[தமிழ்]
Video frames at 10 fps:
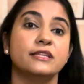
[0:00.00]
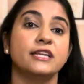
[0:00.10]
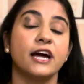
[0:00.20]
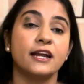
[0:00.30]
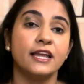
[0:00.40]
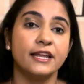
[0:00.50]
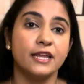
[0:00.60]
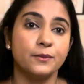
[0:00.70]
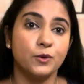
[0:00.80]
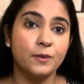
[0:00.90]
நாட்டிலே
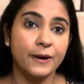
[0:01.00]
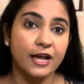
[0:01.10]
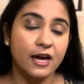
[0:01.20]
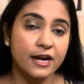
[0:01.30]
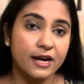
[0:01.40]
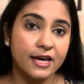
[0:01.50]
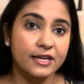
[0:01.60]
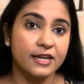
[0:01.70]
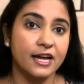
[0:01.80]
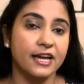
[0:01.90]
ரொம்ப பணக்காரங்களாக
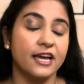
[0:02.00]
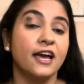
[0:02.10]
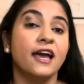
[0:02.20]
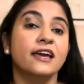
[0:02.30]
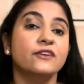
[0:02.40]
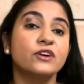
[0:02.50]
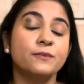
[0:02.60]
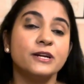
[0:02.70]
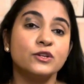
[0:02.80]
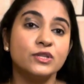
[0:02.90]
இருக்கிறாங்க இவங்க
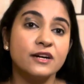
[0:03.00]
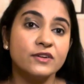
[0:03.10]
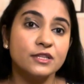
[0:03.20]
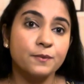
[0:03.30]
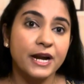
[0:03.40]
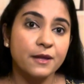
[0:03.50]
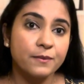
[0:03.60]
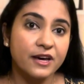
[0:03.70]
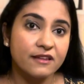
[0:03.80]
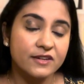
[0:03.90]
மட்டும்தான் வந்து படிப்பு
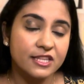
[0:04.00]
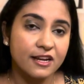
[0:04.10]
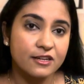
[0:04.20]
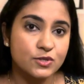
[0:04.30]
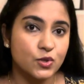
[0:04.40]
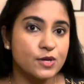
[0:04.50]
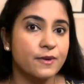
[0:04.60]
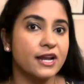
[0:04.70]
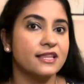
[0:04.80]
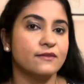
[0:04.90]
அறிவை தனக்கு
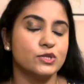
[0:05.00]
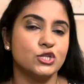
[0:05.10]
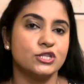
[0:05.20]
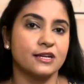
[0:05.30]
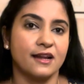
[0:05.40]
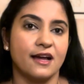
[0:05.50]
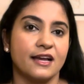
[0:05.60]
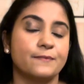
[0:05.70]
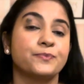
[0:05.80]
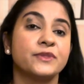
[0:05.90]
சொந்தமானதாக வச்சுட்ருக்குறாங்க
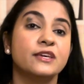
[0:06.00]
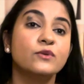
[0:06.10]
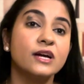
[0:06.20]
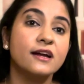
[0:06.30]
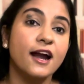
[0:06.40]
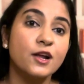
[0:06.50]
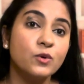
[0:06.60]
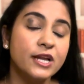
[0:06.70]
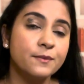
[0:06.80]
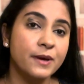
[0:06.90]
இவங்க
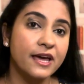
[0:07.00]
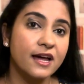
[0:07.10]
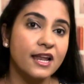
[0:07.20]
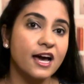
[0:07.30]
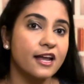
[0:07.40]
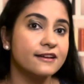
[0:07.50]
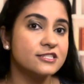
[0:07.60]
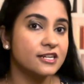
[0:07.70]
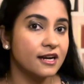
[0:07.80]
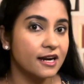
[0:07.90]
கடவுளின் பெயரால்
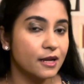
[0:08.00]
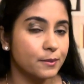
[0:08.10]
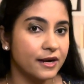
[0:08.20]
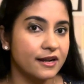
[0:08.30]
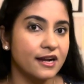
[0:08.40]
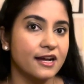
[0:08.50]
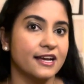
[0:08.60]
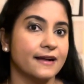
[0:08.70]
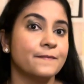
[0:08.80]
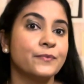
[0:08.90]
அராஜகங்களை பண்ணுறாங்க
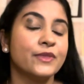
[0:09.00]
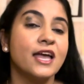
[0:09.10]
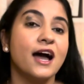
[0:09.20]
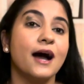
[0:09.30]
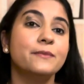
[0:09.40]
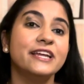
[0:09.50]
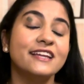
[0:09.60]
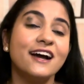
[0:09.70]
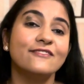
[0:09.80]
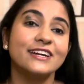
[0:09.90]
அப்படின்னு
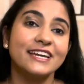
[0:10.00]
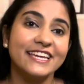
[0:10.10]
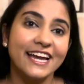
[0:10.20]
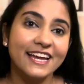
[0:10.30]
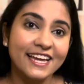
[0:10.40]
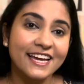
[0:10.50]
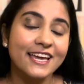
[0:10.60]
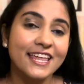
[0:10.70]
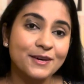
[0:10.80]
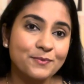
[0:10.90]
அவங்க எங்கே
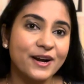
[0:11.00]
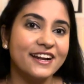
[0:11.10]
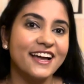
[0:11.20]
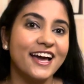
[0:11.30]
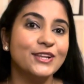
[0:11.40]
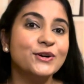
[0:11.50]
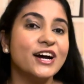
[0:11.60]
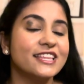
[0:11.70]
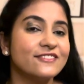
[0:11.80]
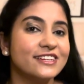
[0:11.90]
எதை பண்ணாலும்
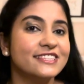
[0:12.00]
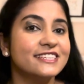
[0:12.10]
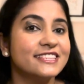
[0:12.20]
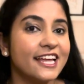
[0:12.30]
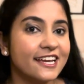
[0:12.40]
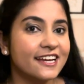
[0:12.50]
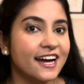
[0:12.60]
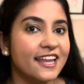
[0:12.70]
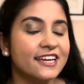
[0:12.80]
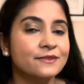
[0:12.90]
அதை வந்து
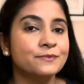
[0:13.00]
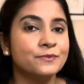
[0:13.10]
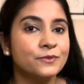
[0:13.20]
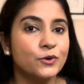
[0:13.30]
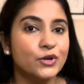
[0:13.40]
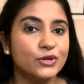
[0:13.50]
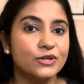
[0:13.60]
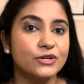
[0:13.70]
தனக்கான ஒரு